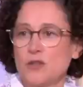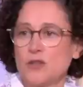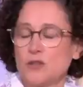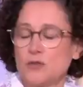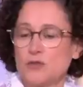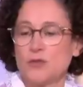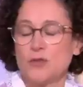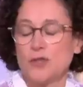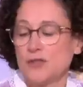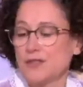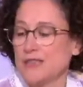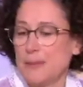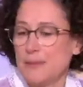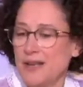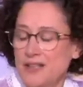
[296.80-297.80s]
grande couronne,
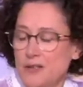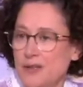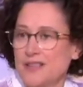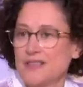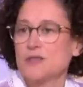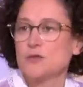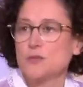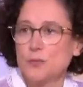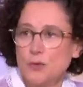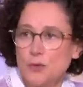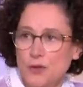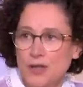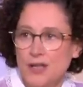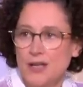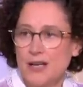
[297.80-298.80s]
et après il y aura des
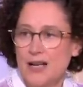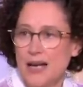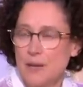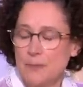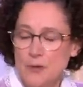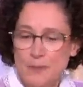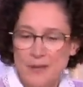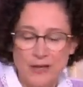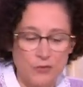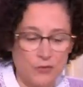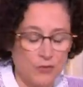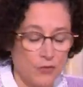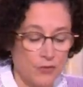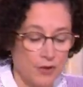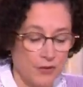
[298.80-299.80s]
coupures un peu partout
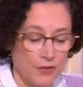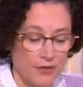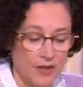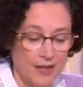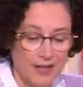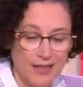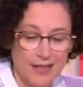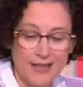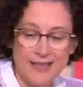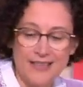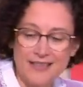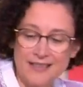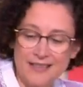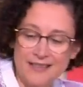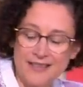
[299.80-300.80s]
en France.
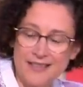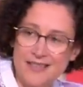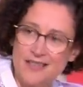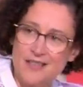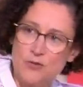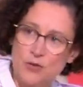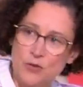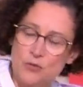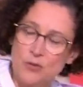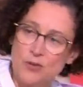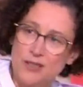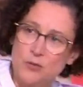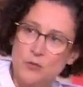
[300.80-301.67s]
L'équité, c'est surtout que les